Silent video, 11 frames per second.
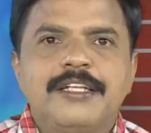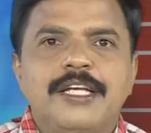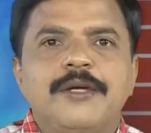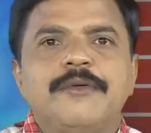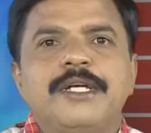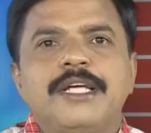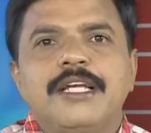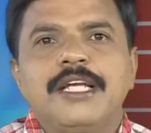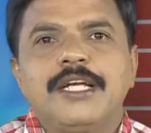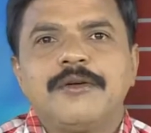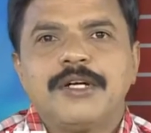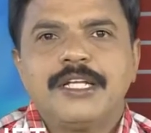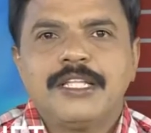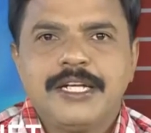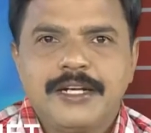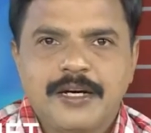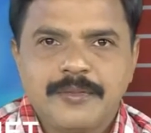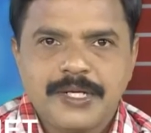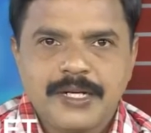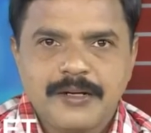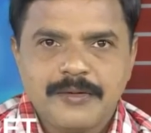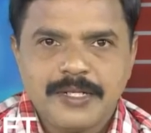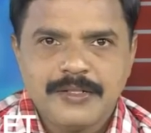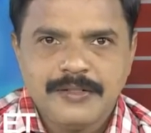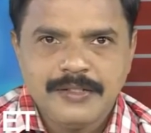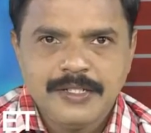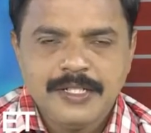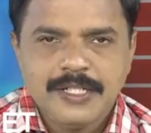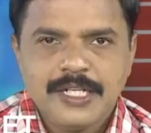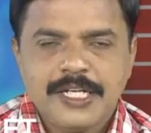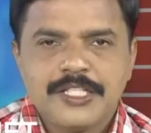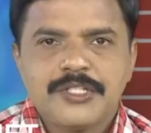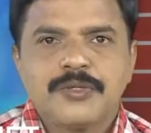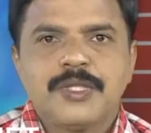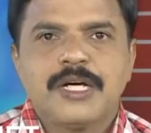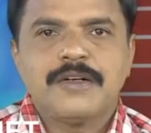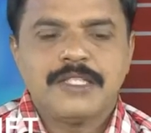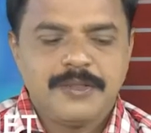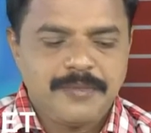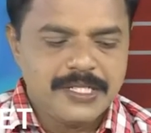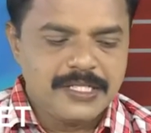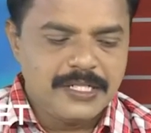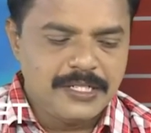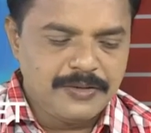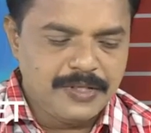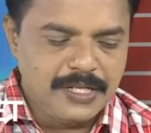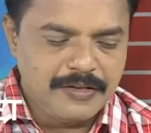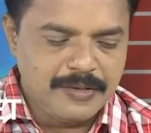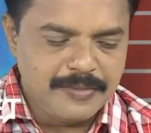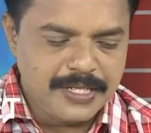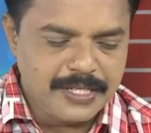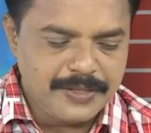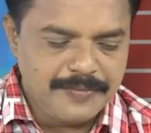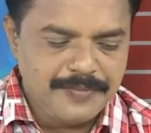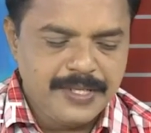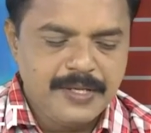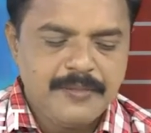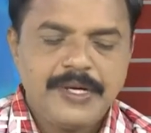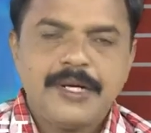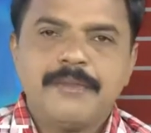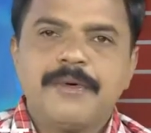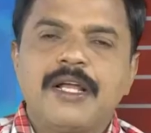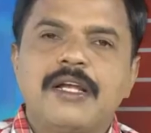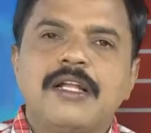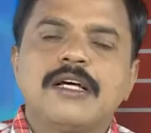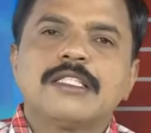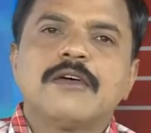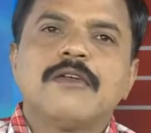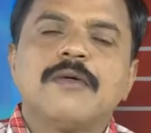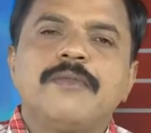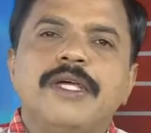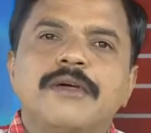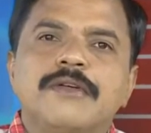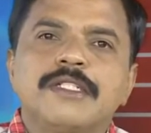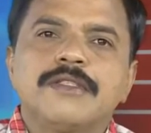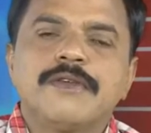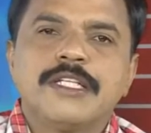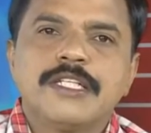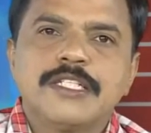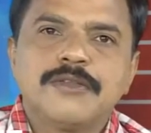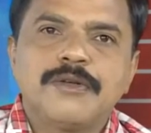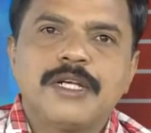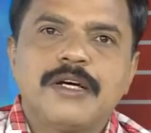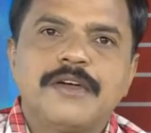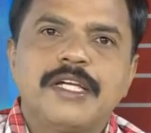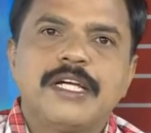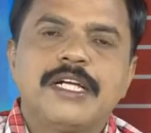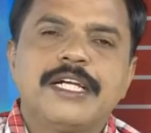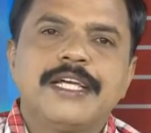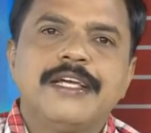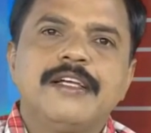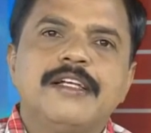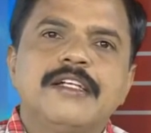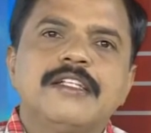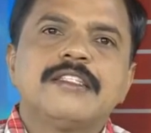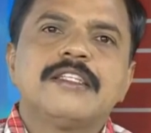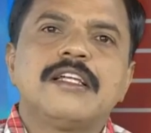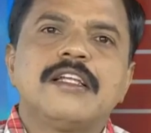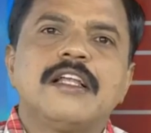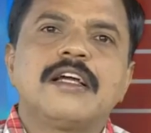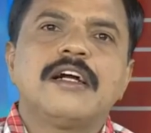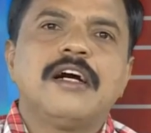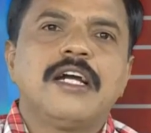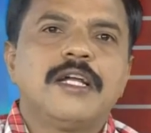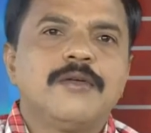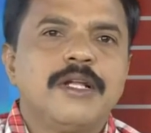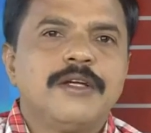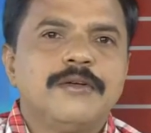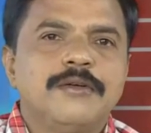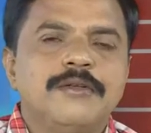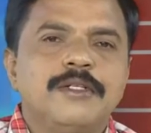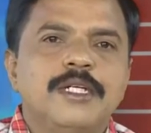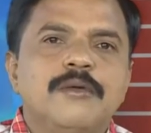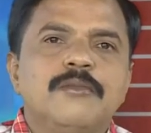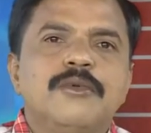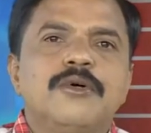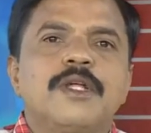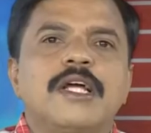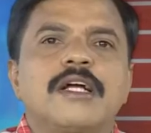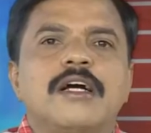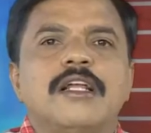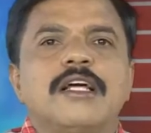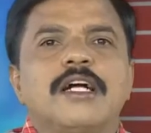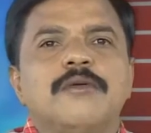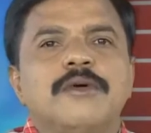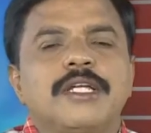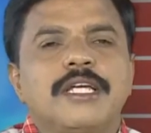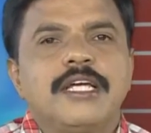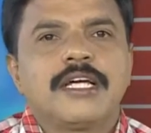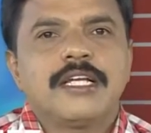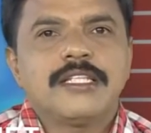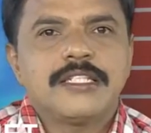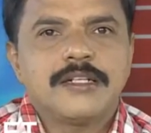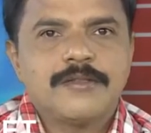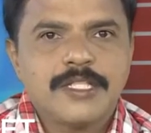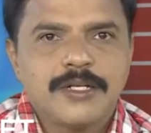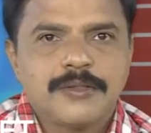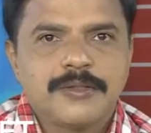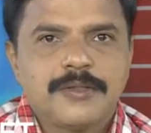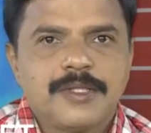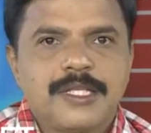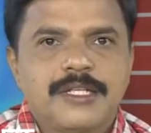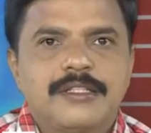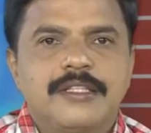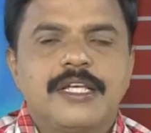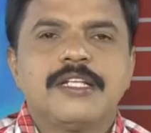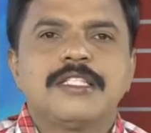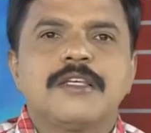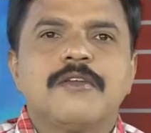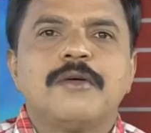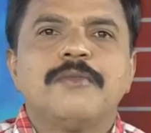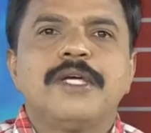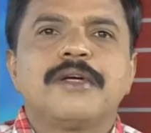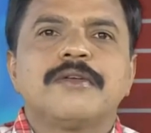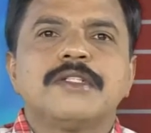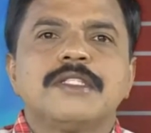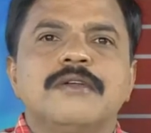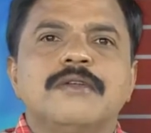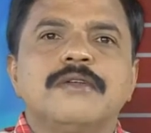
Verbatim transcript: ఏమిటి అనేటువంటిది ఈ టాపిక్లో మనం నేర్చుకుందాం అని చెప్పేసి అంటున్నాం అనమాట పరిపాలనా సౌలభ్యం కోసం ఏం చేస్తుంటామయ్యా అంటే జనరల్గా అడవులను మూడు రకాలుగా వర్గీకరించడం జరుగుతుంది దేని సౌలభ్యం కోసం